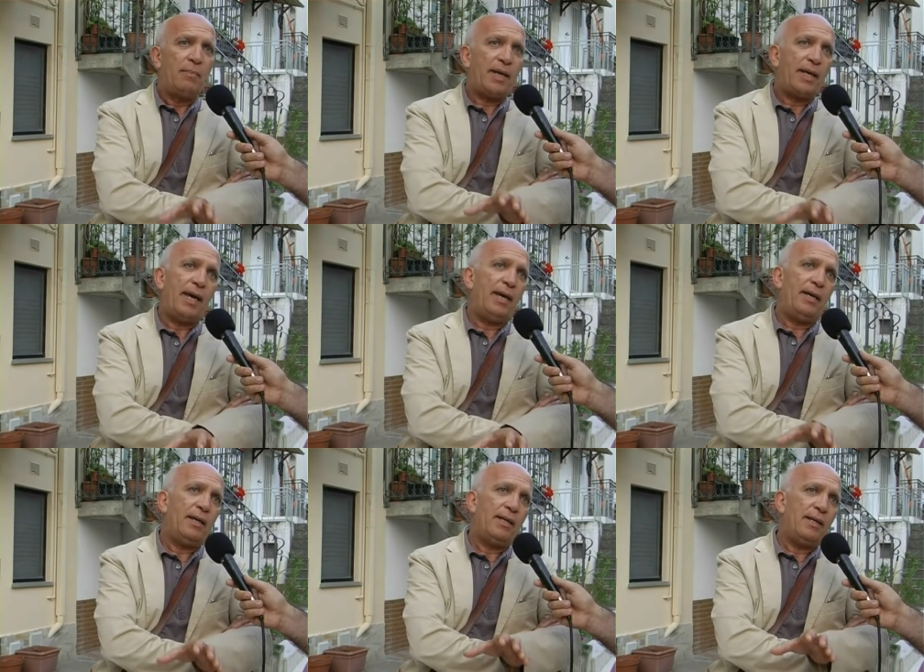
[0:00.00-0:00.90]
perché
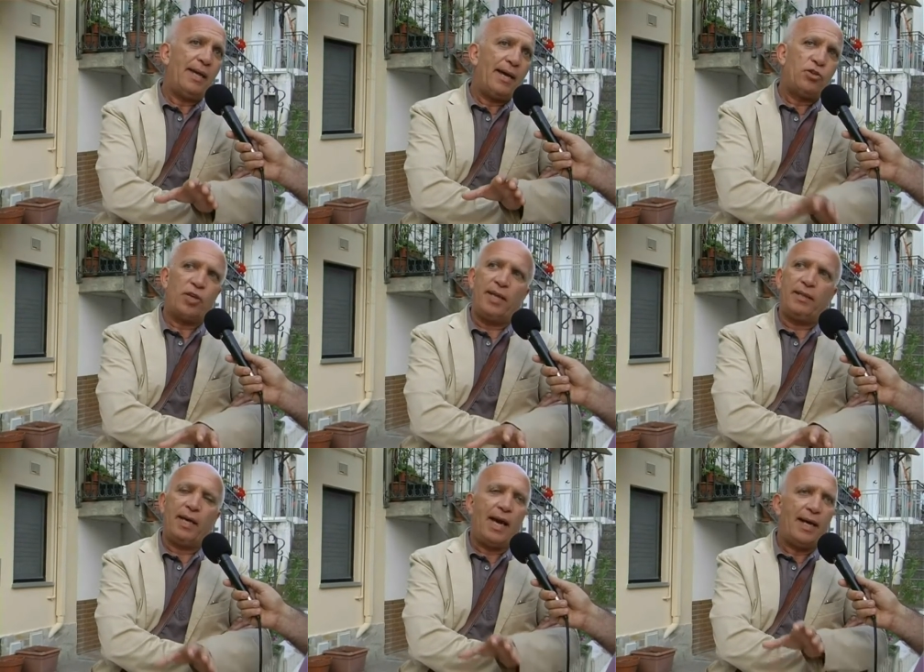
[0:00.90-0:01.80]
il, la
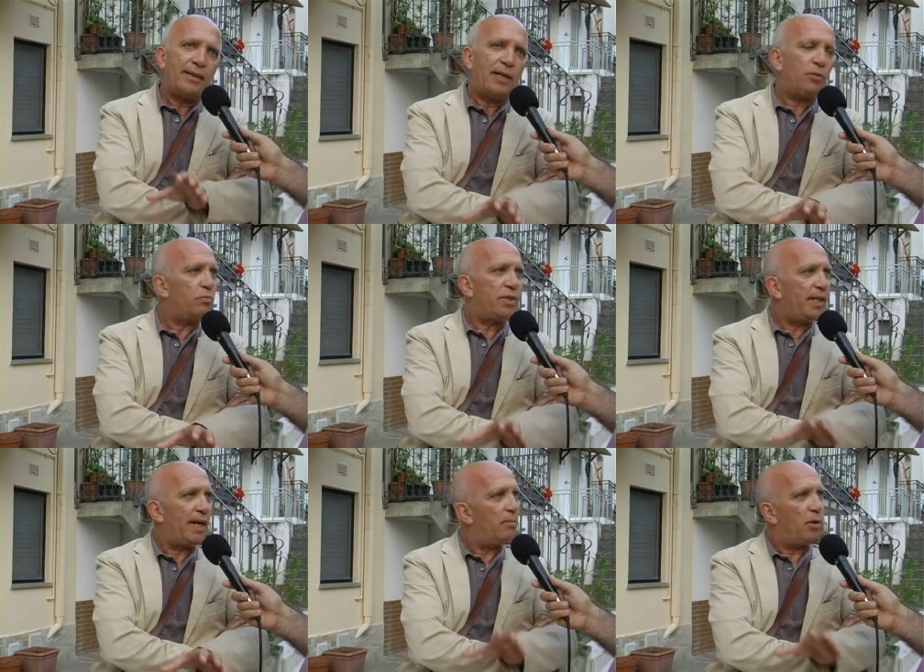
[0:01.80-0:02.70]
gente ha dato un
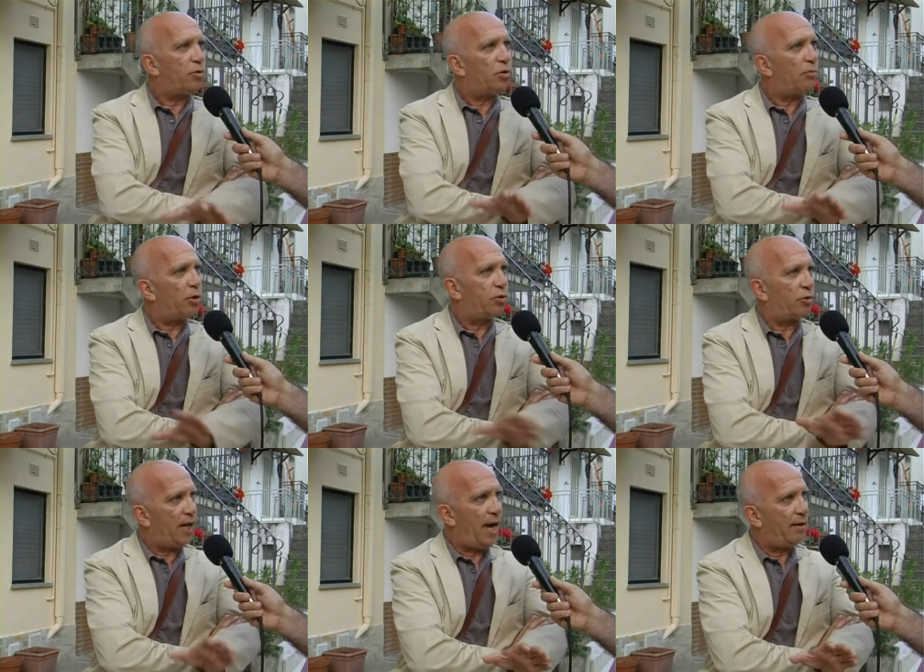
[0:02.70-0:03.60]
segnale molto,
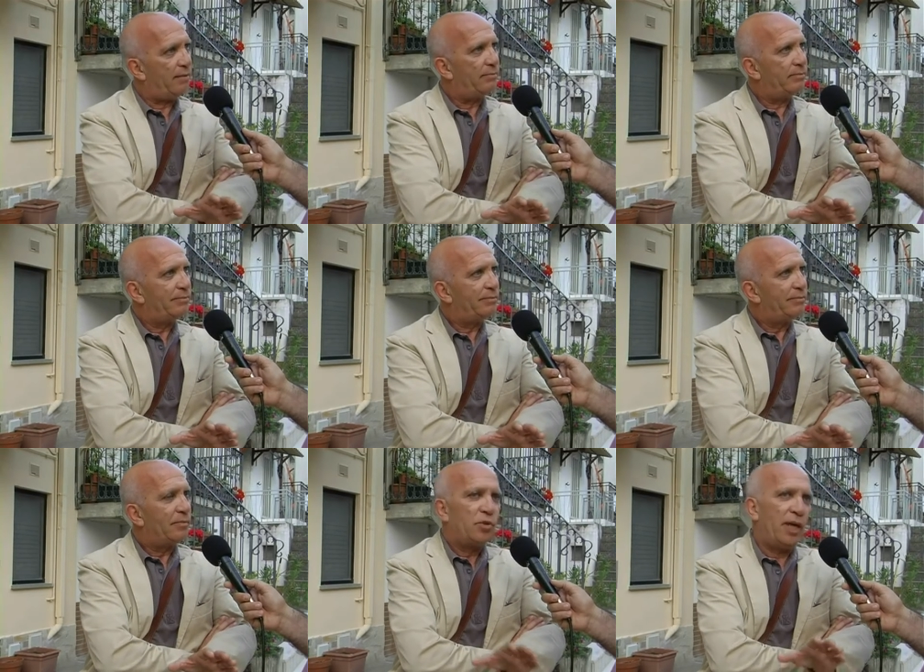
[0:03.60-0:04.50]
molto chiaro.
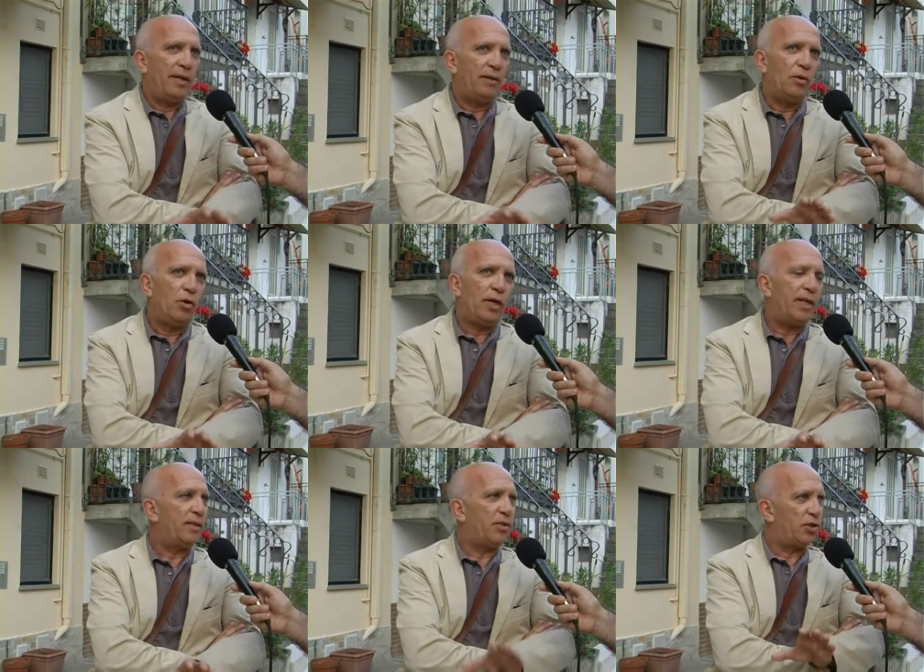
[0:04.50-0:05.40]
Cioè,
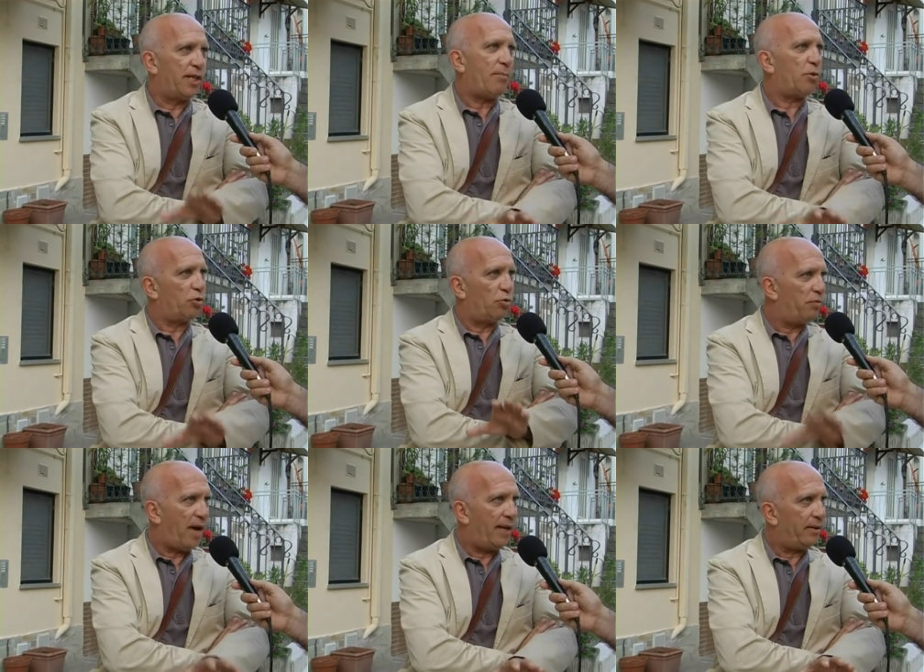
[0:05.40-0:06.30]
noi ci siamo
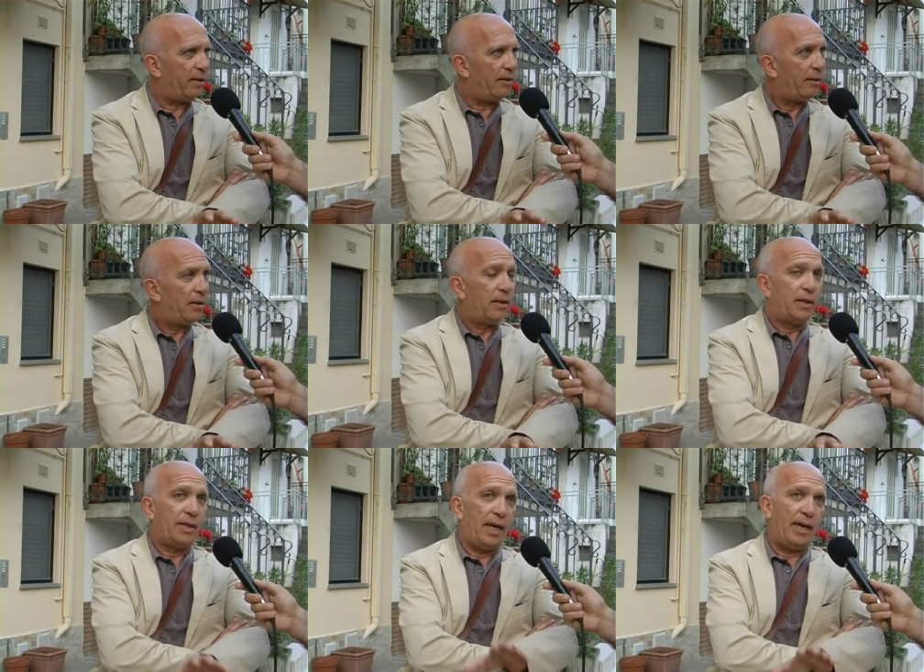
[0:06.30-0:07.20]
stufati
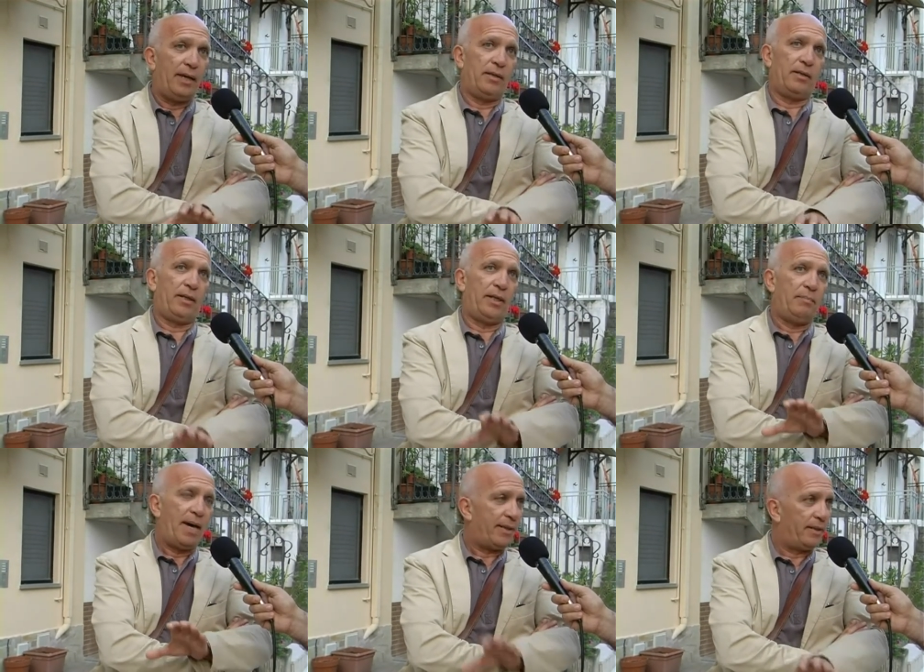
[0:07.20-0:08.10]
che
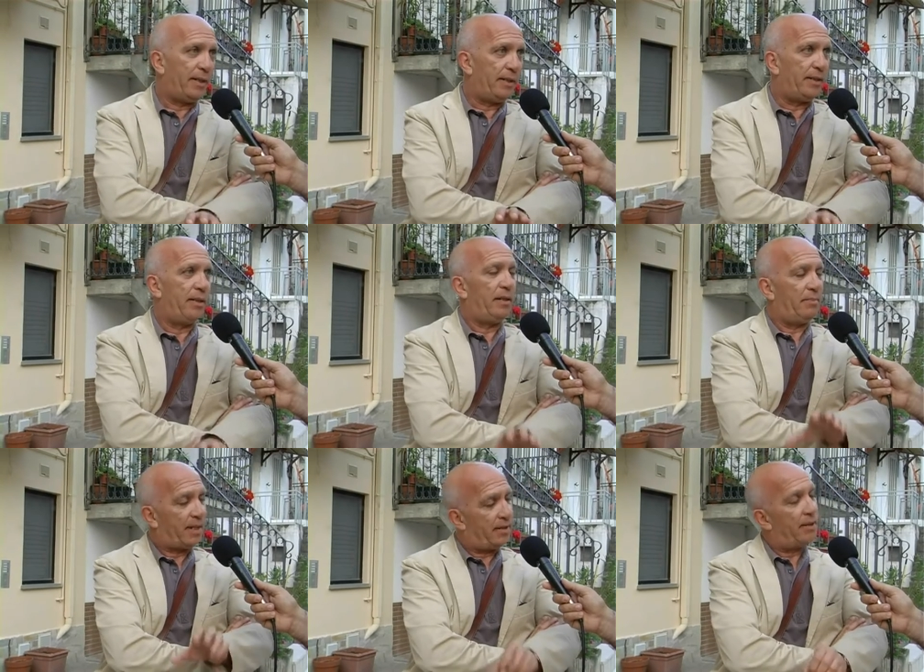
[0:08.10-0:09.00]
i partiti,
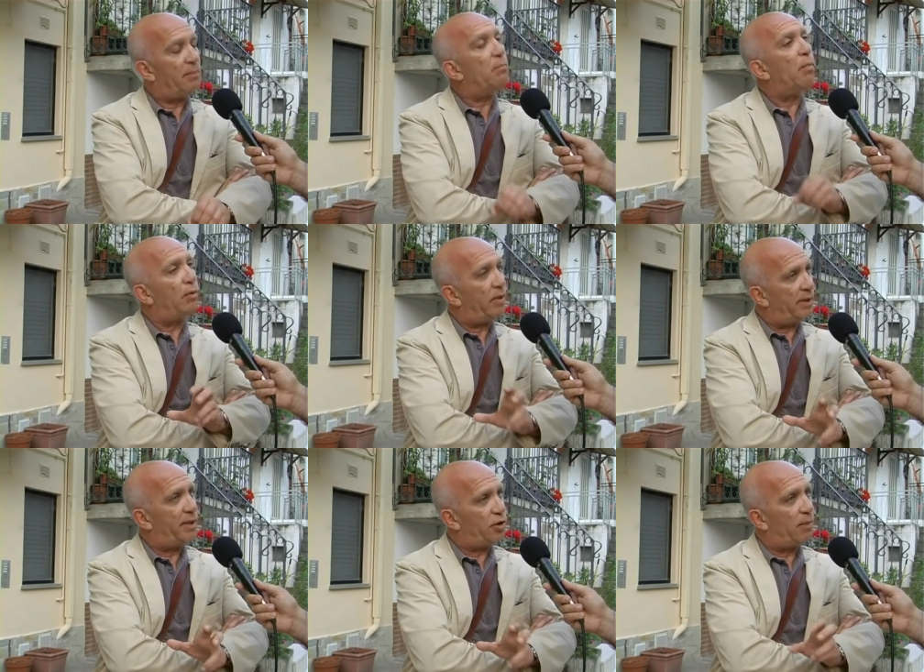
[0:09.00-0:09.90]
i partiti
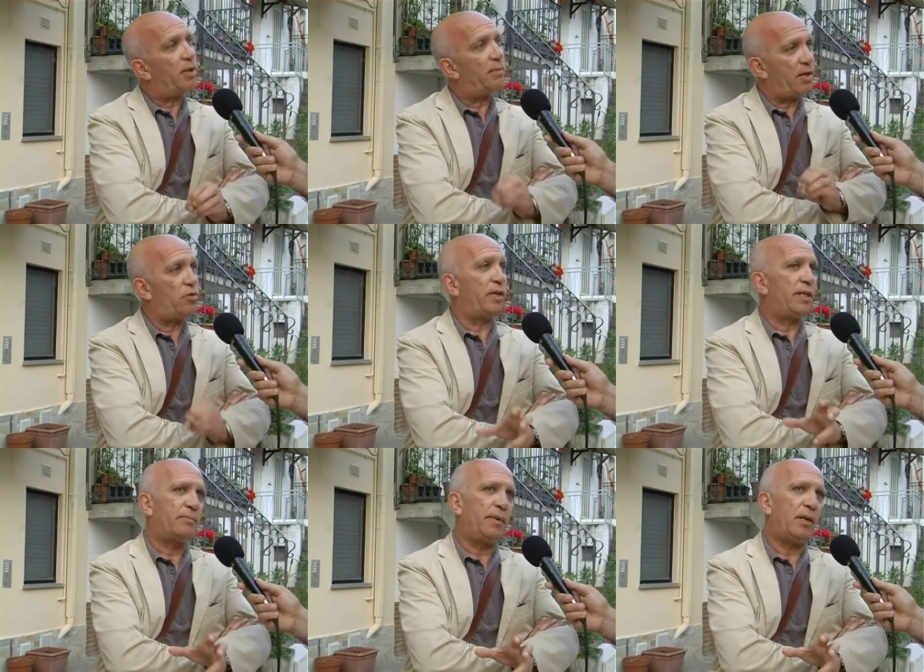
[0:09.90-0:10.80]
eh, diciamo di
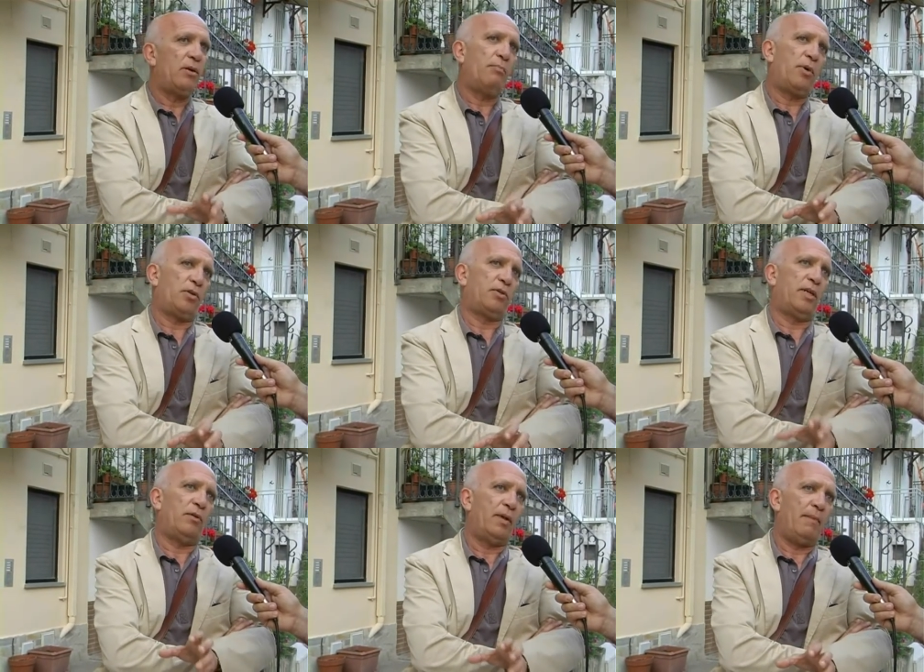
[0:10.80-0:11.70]
maggiore spicco
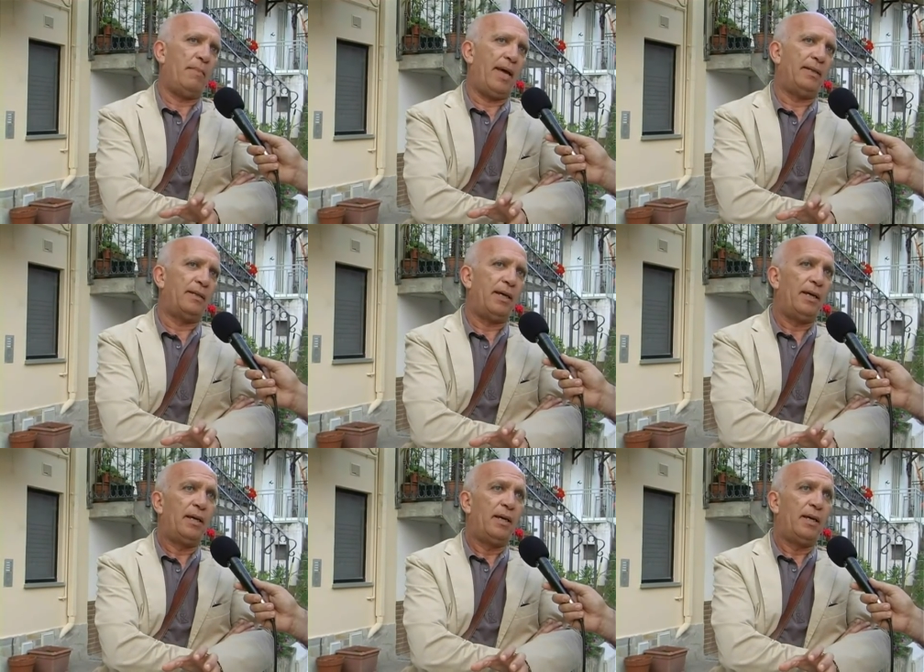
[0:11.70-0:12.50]
possano naturalmente